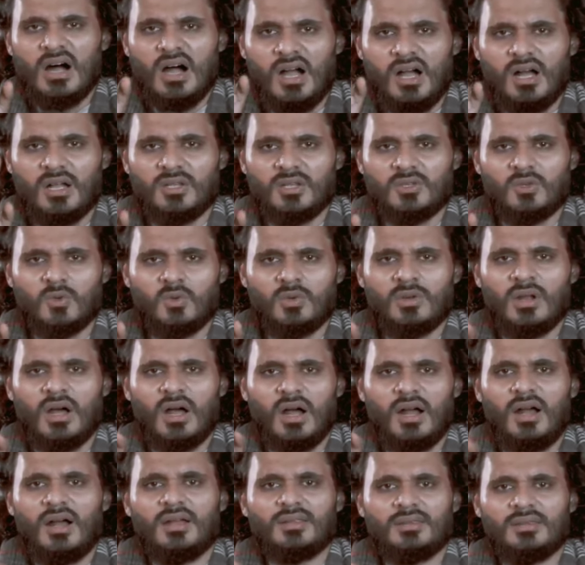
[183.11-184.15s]
அஹதுன்
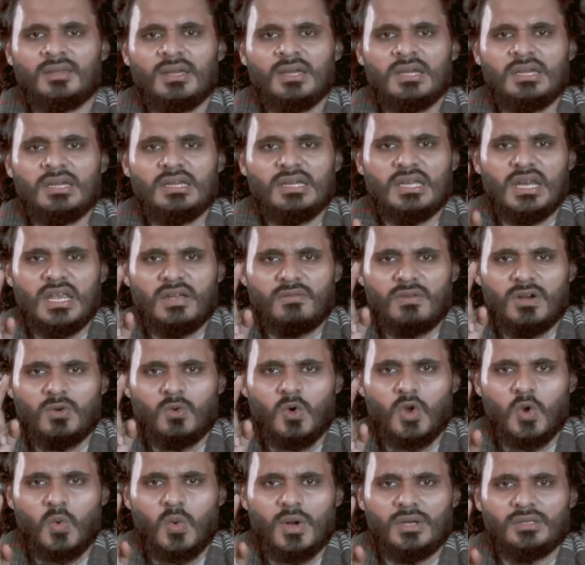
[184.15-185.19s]
அஹத் இறைவன்
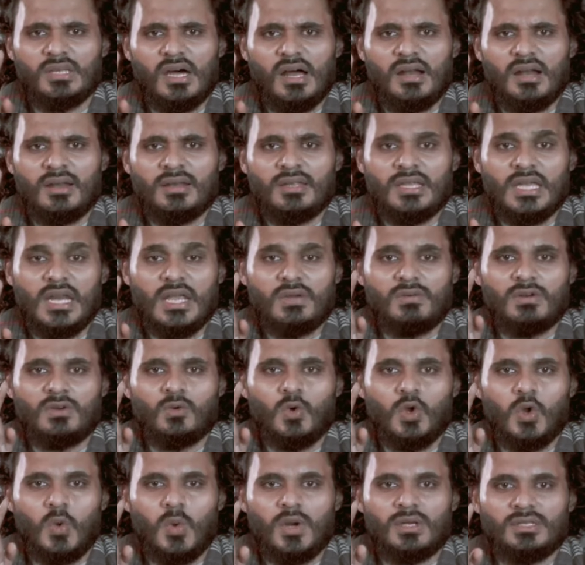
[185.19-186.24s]
ஒருவன் தான் இறைவன்
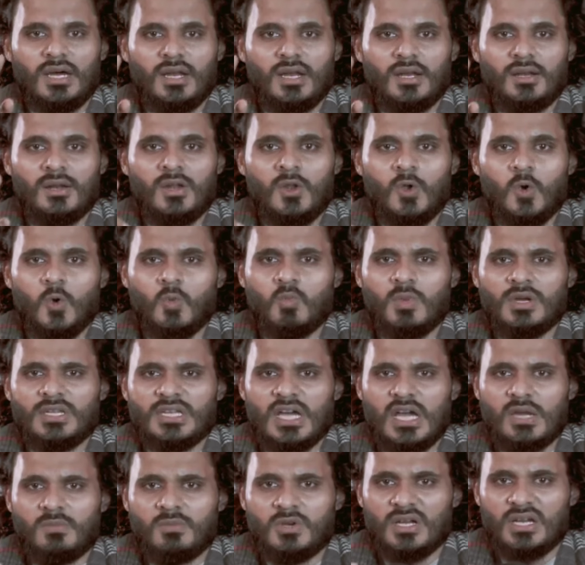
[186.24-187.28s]
ஒருவன் தான்
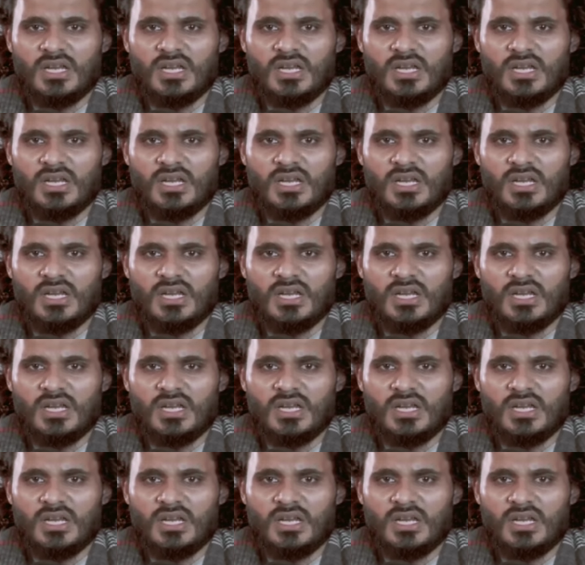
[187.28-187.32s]
உம்மையா